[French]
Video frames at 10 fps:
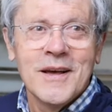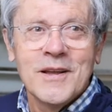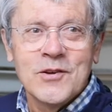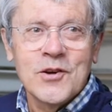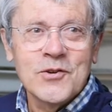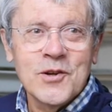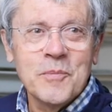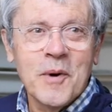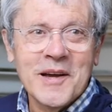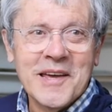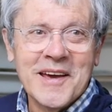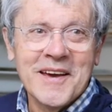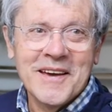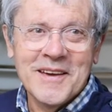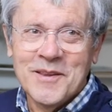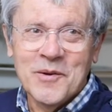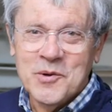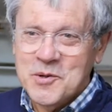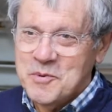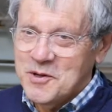changer de braquet et
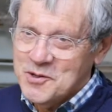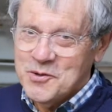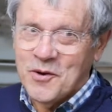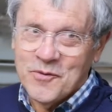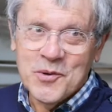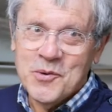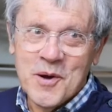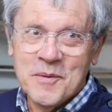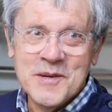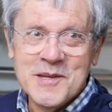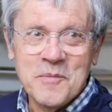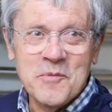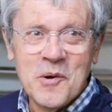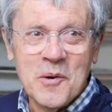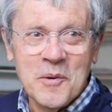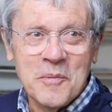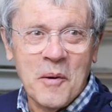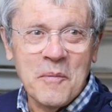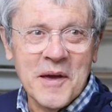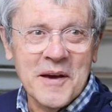donc je, suis revenu à mes amours euh,
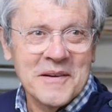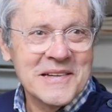premières.